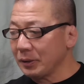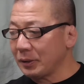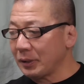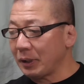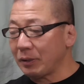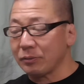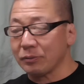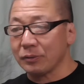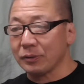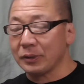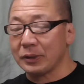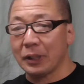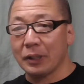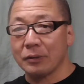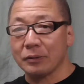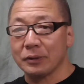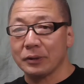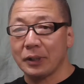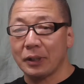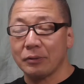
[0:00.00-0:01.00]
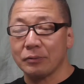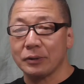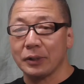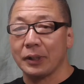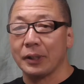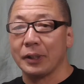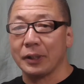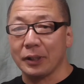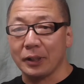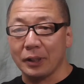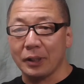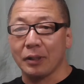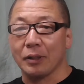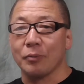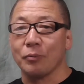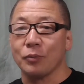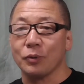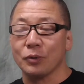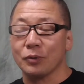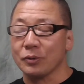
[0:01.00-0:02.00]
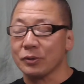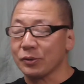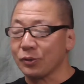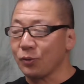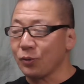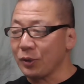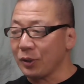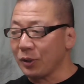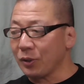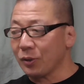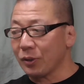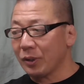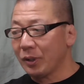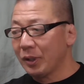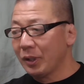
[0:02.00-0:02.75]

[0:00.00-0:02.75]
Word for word: ざるざるざるじゃねえってなんかもっとすごい